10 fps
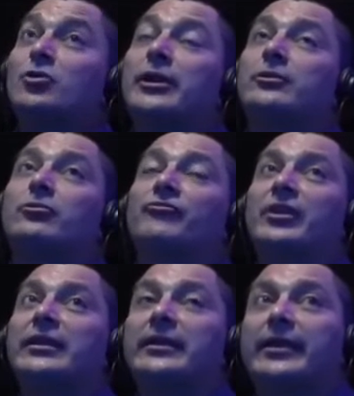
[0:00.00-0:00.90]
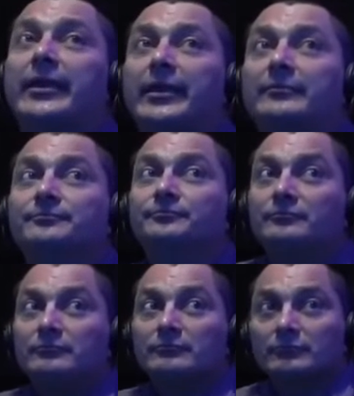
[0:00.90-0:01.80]
es, que es correcto, fíjate que
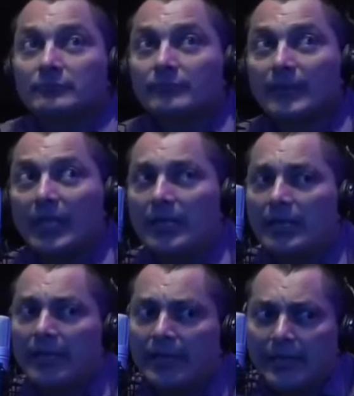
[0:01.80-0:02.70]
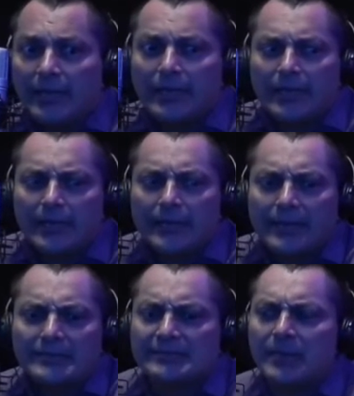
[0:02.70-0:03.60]

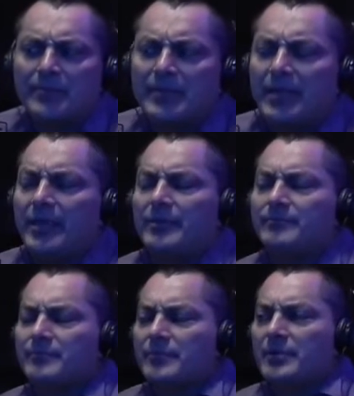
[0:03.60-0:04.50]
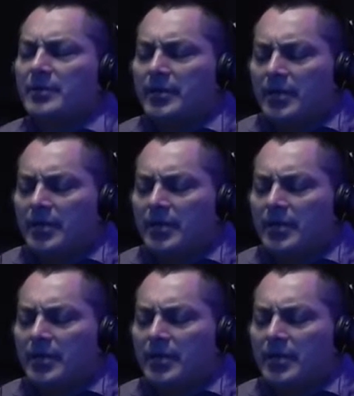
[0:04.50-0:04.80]
eh, está bien,